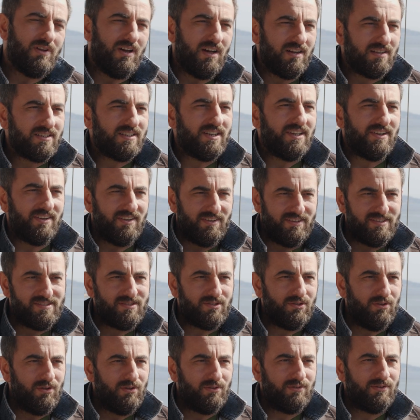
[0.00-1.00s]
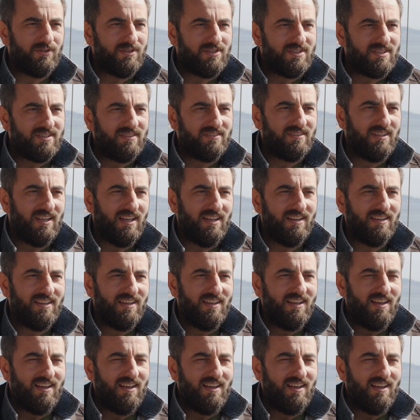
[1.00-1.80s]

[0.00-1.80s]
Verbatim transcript: Ankara arası olduğu için de